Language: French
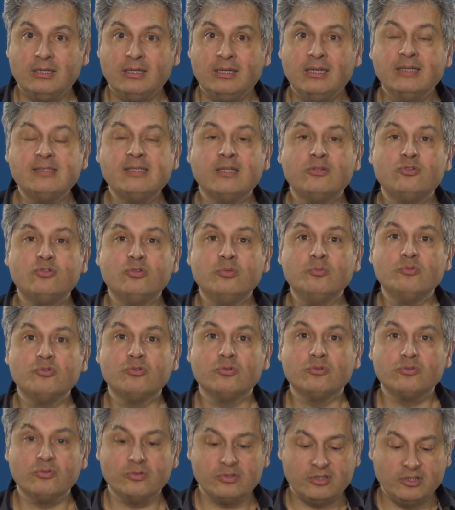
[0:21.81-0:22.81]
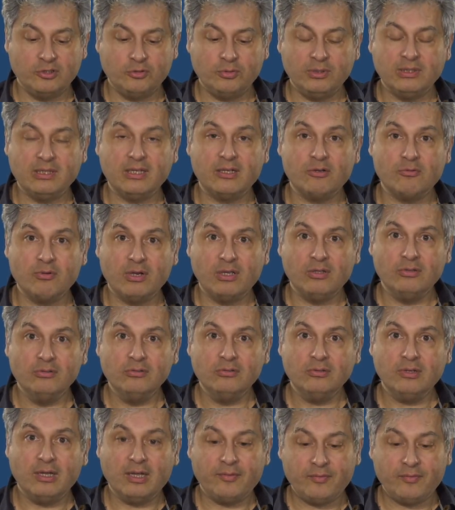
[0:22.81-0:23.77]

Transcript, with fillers: Les atomes sont constitués d'un noyau